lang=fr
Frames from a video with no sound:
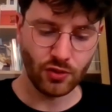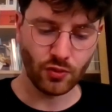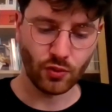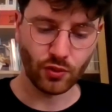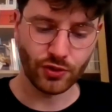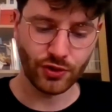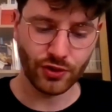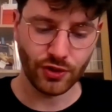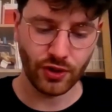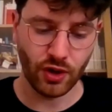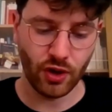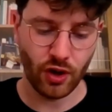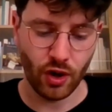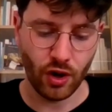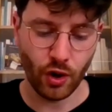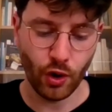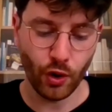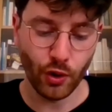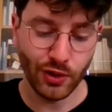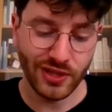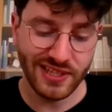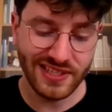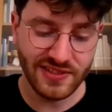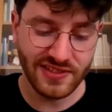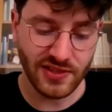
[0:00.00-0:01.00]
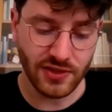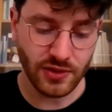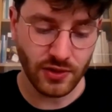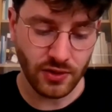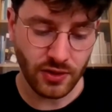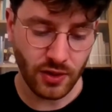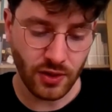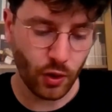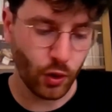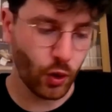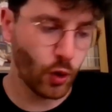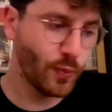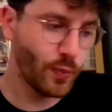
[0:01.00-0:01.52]
Donc, en
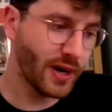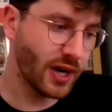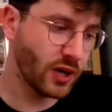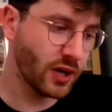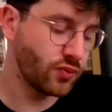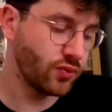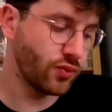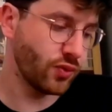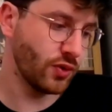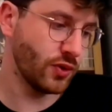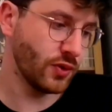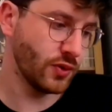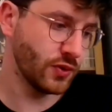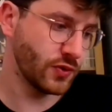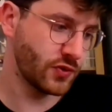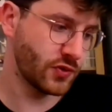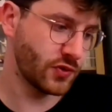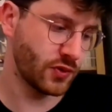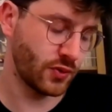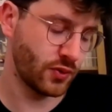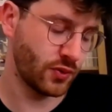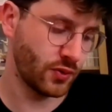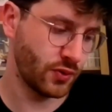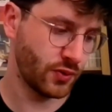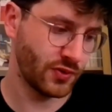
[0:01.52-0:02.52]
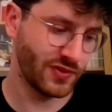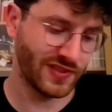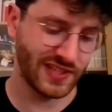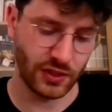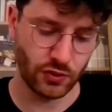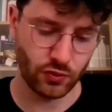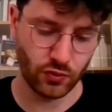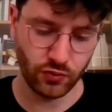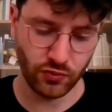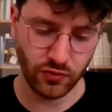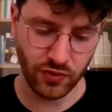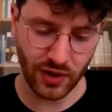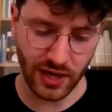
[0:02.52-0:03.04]
relisant, en reparcourant
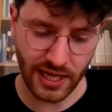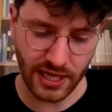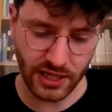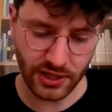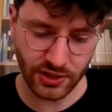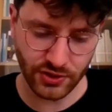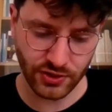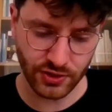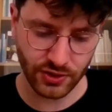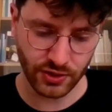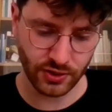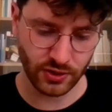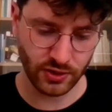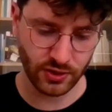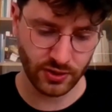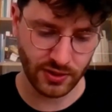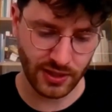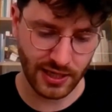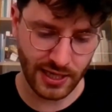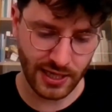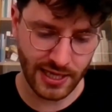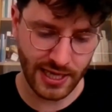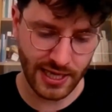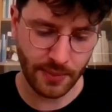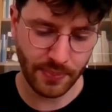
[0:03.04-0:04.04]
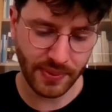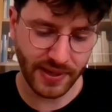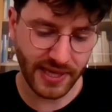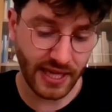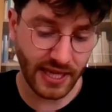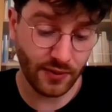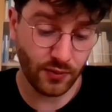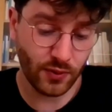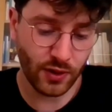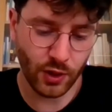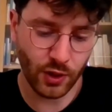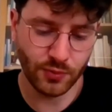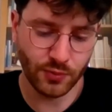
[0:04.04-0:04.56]
cet ouvrage, euh, et après
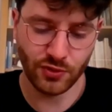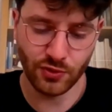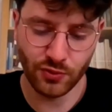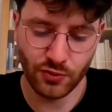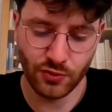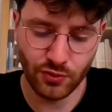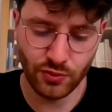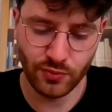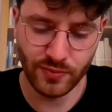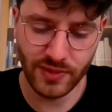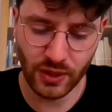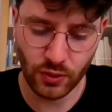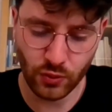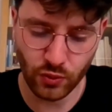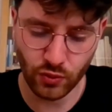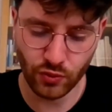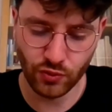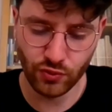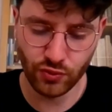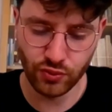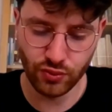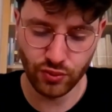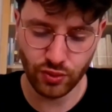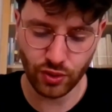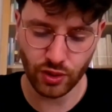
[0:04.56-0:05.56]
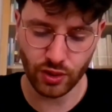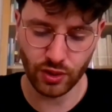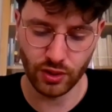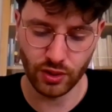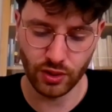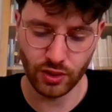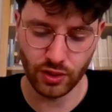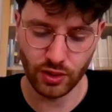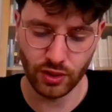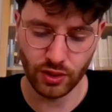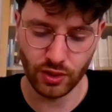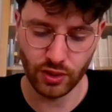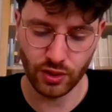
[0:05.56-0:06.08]
avoir obtenu mes
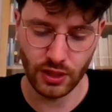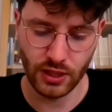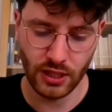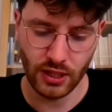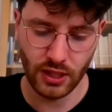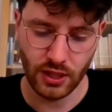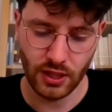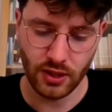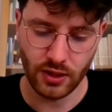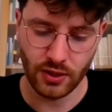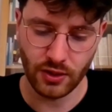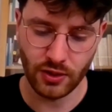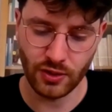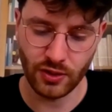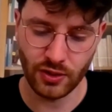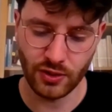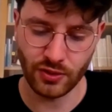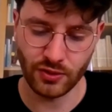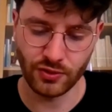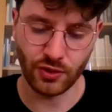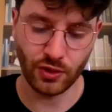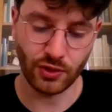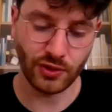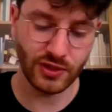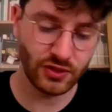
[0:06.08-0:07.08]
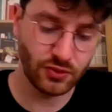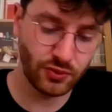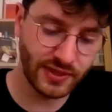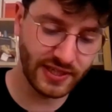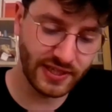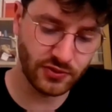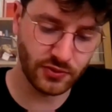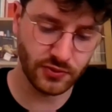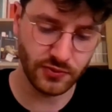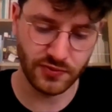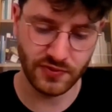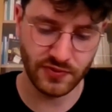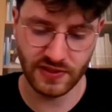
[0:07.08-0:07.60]
concours euh, dans
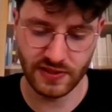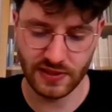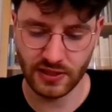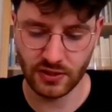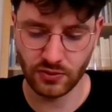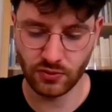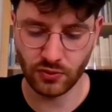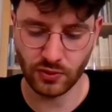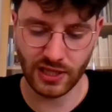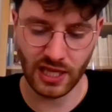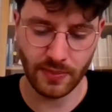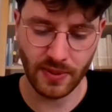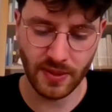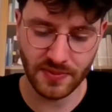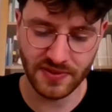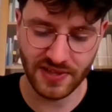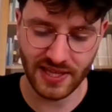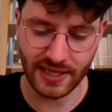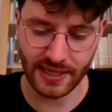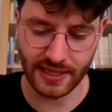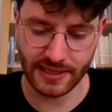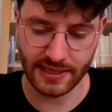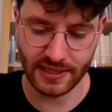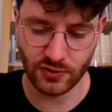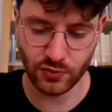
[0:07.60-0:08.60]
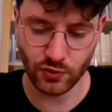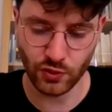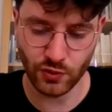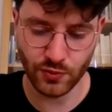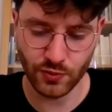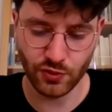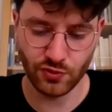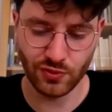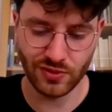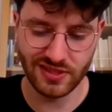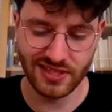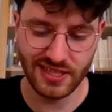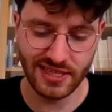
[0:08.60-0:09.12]
l'éducation physique, donc ABEPS Agrégation, je me
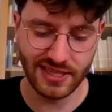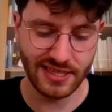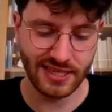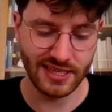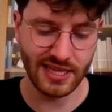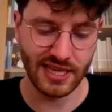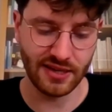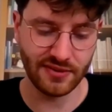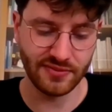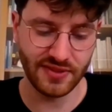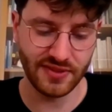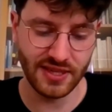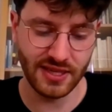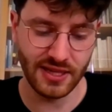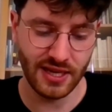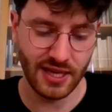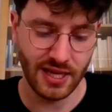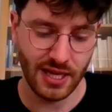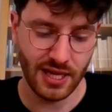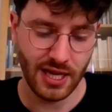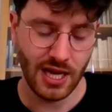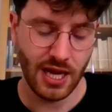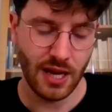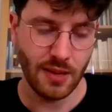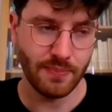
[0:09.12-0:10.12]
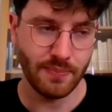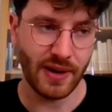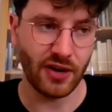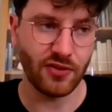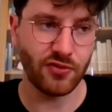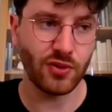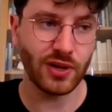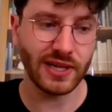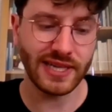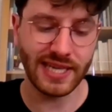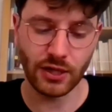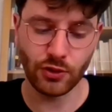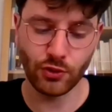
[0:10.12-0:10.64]
suis dit qu'il y avait
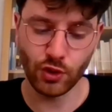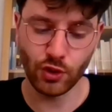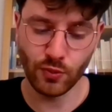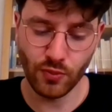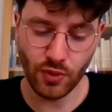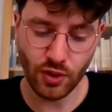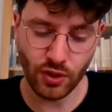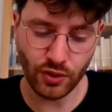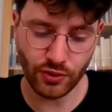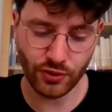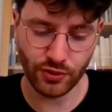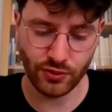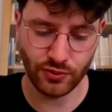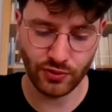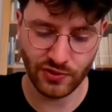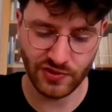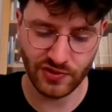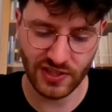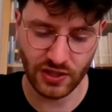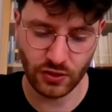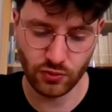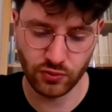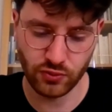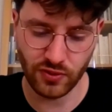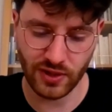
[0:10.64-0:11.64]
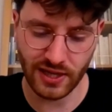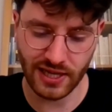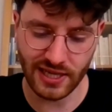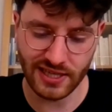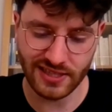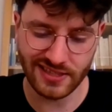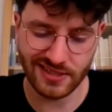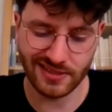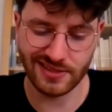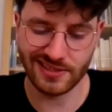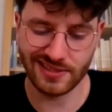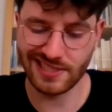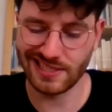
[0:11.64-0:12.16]
parfois quelques manques dans cet
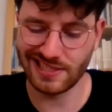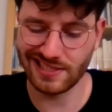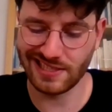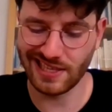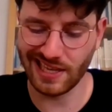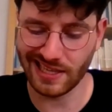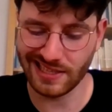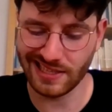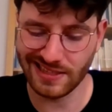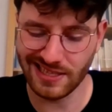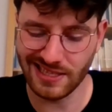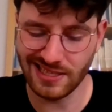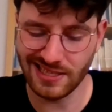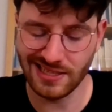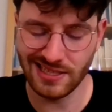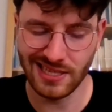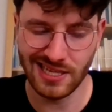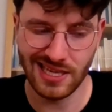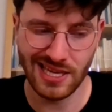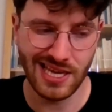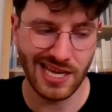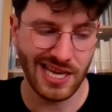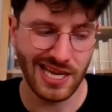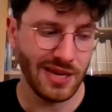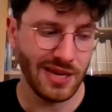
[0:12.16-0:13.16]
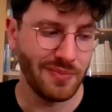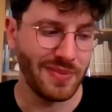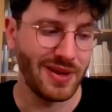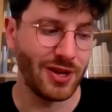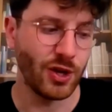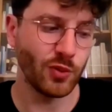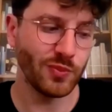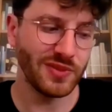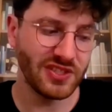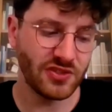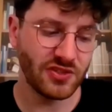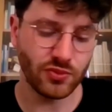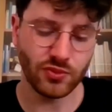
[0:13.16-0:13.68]
ouvrage, c'est certain, mais
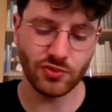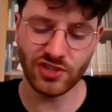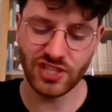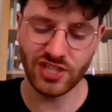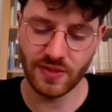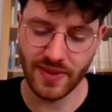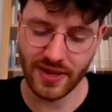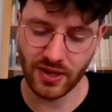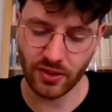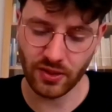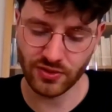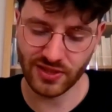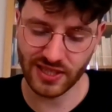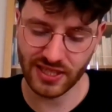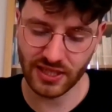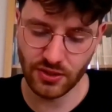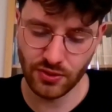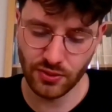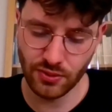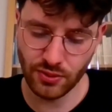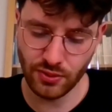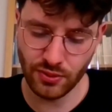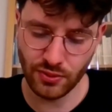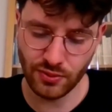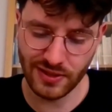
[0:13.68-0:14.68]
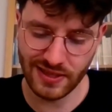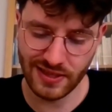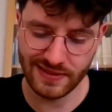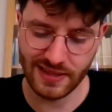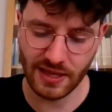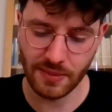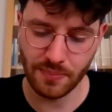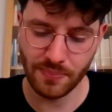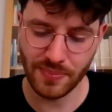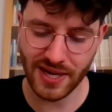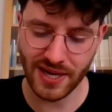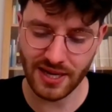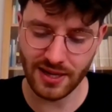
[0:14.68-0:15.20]
l'ambition de Gilbert Andrieux
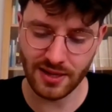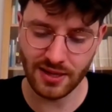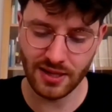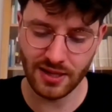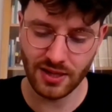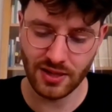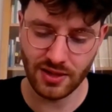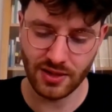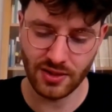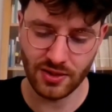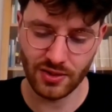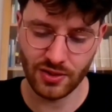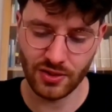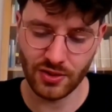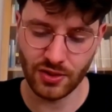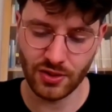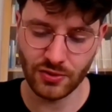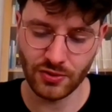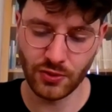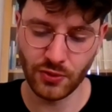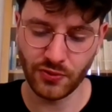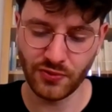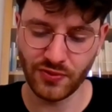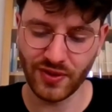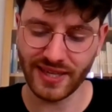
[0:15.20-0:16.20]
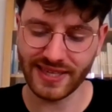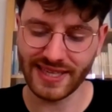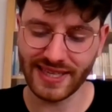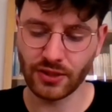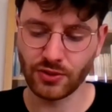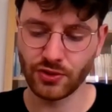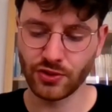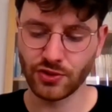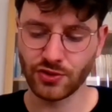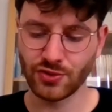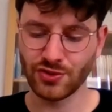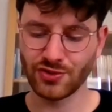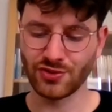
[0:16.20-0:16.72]
n'était pas euh, de faire
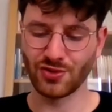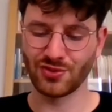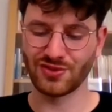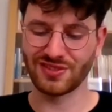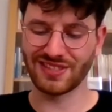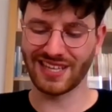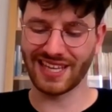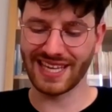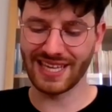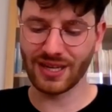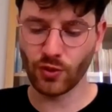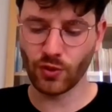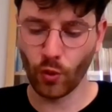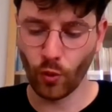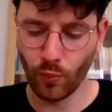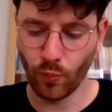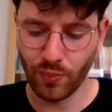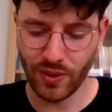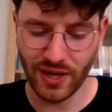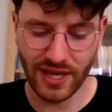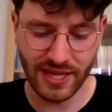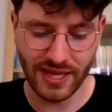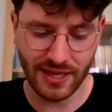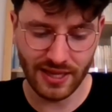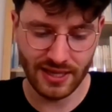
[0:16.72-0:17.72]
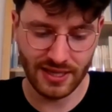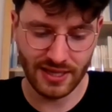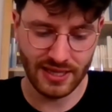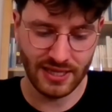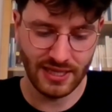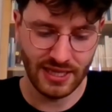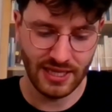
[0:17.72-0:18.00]
quelque chose de très complet.